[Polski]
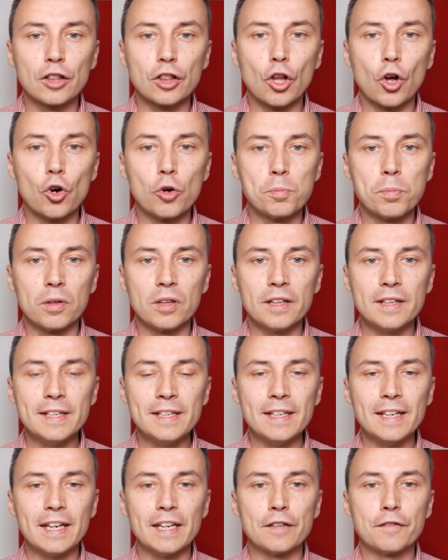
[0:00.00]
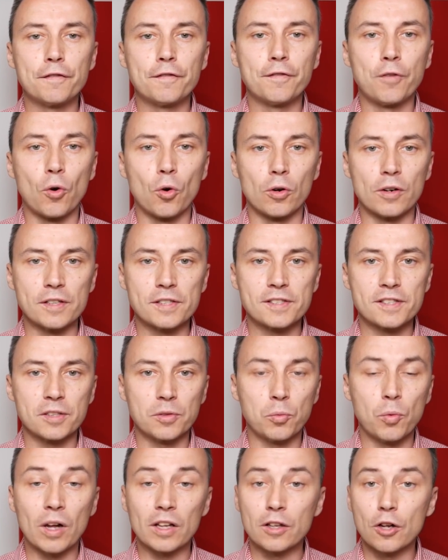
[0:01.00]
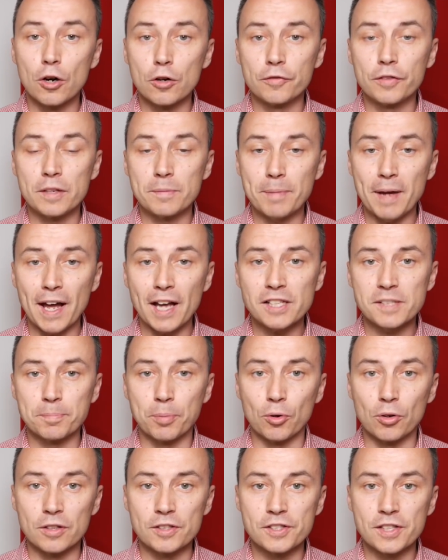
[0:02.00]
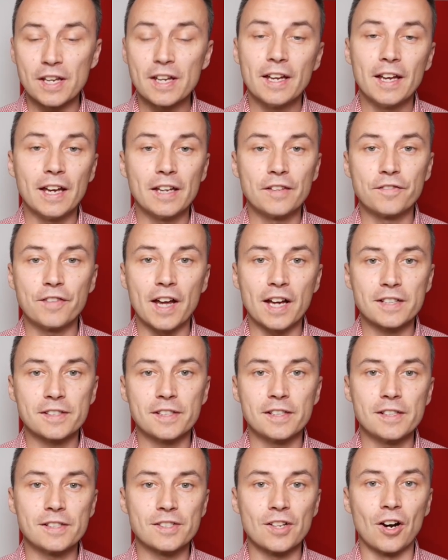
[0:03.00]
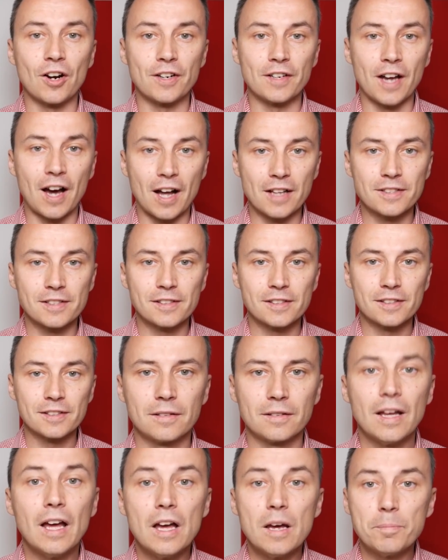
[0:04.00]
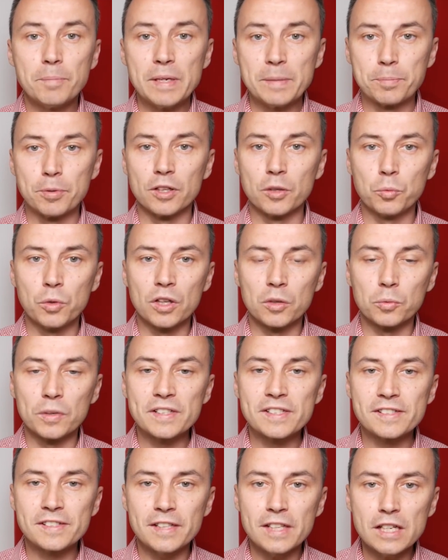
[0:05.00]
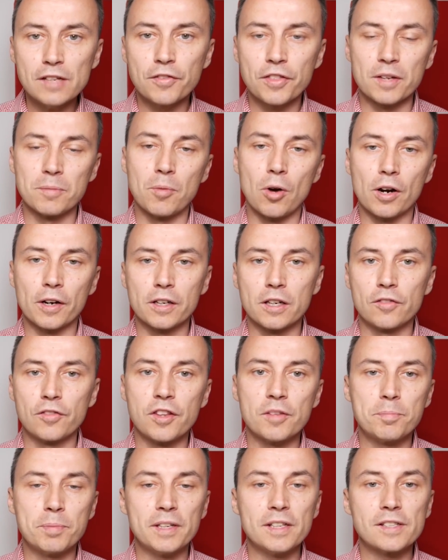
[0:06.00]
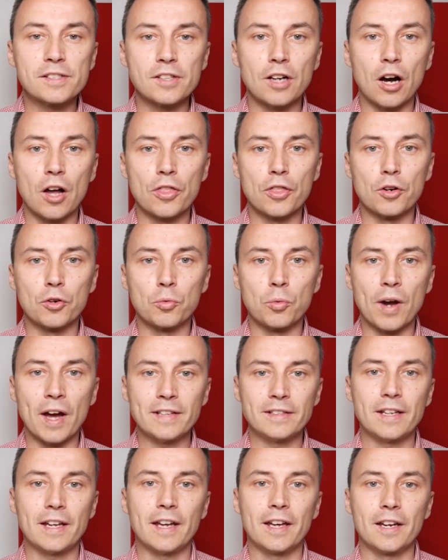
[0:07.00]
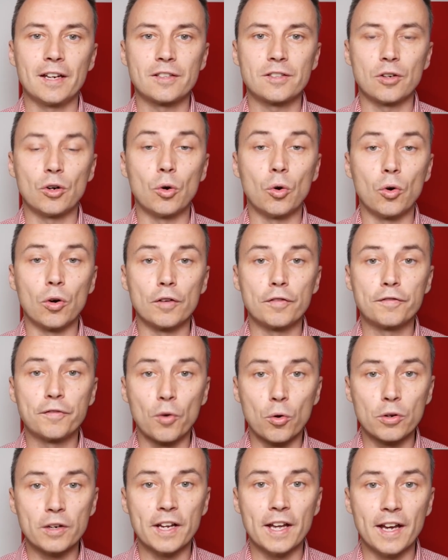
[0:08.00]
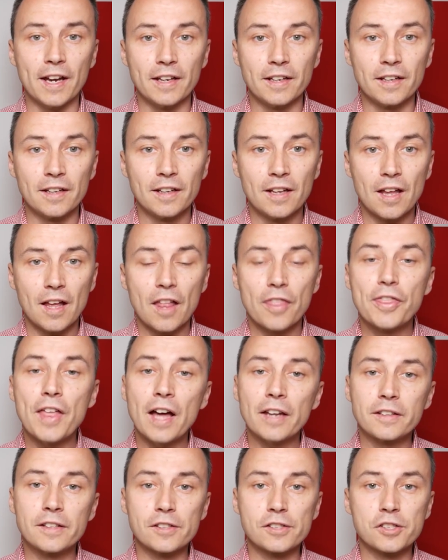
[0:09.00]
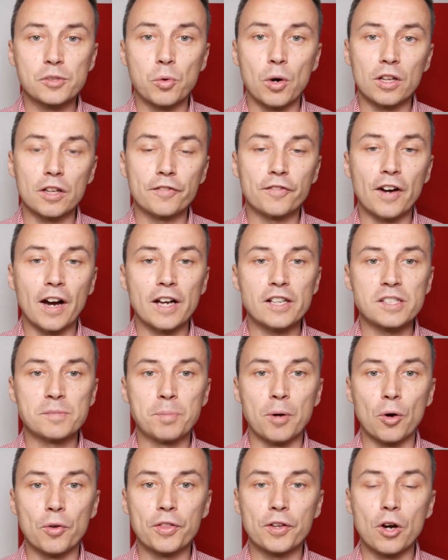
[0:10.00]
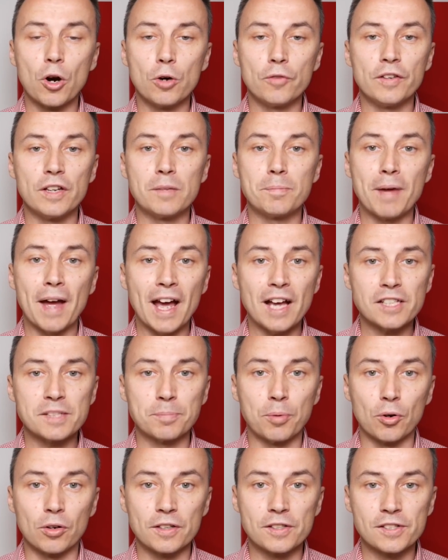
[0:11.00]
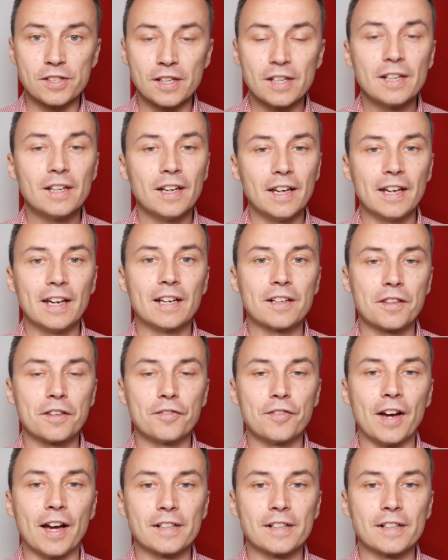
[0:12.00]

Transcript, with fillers: Ma być ono wymuszane globalnie, podczas gdy paszporty covidowe i szczepionki nie są. Ludzie otrzymują znamię bestii na prawą rękę lub czoło, a to dyskwalifikuje w temacie paszporty covidowe i szczepionki.